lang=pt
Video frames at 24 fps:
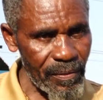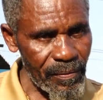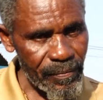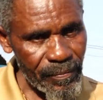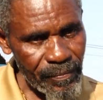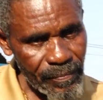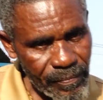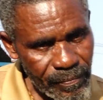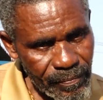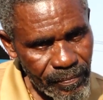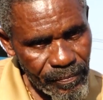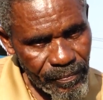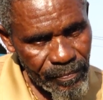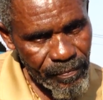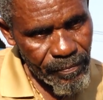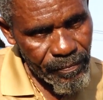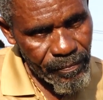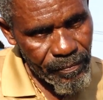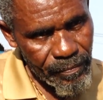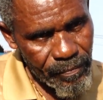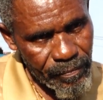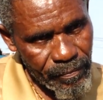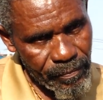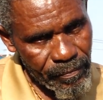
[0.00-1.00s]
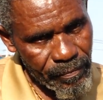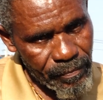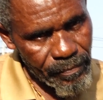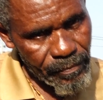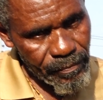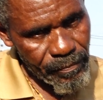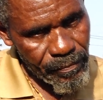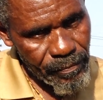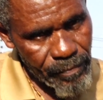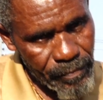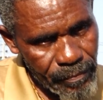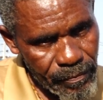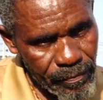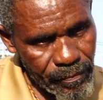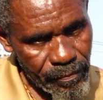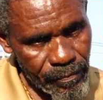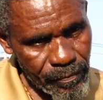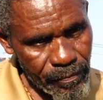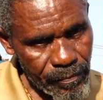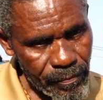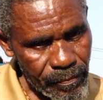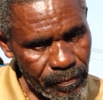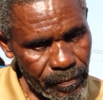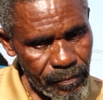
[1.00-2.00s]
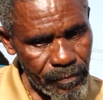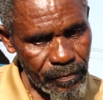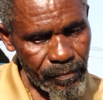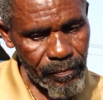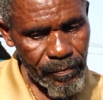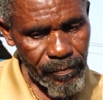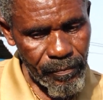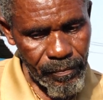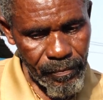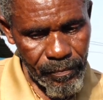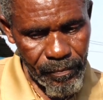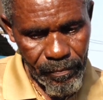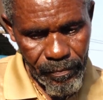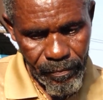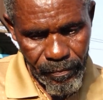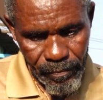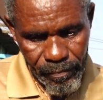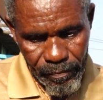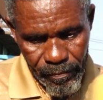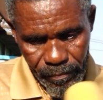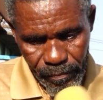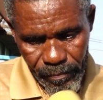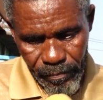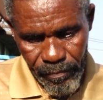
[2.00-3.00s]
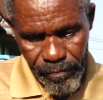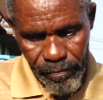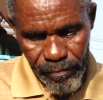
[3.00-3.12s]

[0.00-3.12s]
se o carro estaciona, o avião pousa, o que, é que faz o barco?